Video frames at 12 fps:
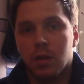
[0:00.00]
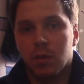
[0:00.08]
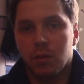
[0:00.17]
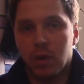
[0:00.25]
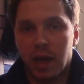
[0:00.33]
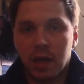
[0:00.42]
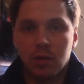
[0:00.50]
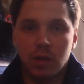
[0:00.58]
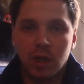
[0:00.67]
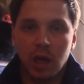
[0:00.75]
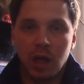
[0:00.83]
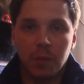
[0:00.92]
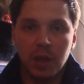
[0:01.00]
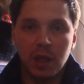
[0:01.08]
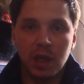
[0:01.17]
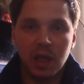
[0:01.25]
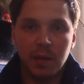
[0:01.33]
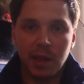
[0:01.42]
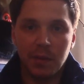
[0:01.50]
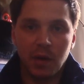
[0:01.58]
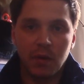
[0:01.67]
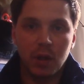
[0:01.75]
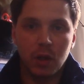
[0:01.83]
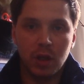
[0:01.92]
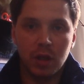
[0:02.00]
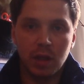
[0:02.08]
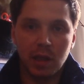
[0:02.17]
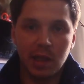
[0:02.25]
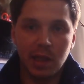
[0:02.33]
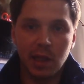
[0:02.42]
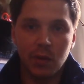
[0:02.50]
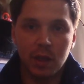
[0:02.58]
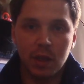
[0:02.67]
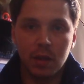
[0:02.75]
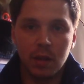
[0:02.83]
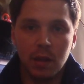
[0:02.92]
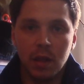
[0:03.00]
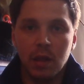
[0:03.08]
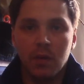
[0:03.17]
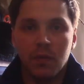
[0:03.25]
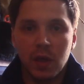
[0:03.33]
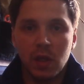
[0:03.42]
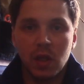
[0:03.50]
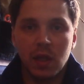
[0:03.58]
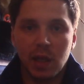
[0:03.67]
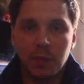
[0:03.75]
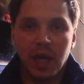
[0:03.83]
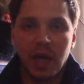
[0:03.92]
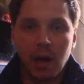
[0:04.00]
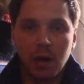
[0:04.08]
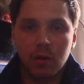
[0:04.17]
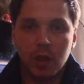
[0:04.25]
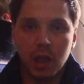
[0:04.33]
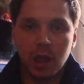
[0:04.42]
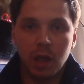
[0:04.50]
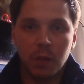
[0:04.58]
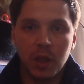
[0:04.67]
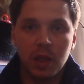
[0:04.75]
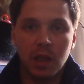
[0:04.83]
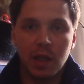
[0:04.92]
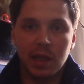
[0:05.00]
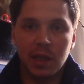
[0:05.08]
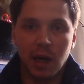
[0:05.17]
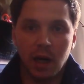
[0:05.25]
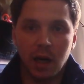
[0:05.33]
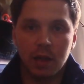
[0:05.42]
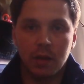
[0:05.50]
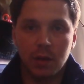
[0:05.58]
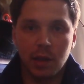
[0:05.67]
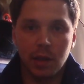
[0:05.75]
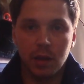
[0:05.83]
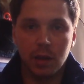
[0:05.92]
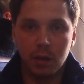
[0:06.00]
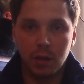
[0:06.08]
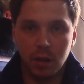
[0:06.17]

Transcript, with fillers: Für Ergotherapie gibt es immer verschiedene Sitzungen. Wichtig ist bei Ergotherapie, dass der Haken äh,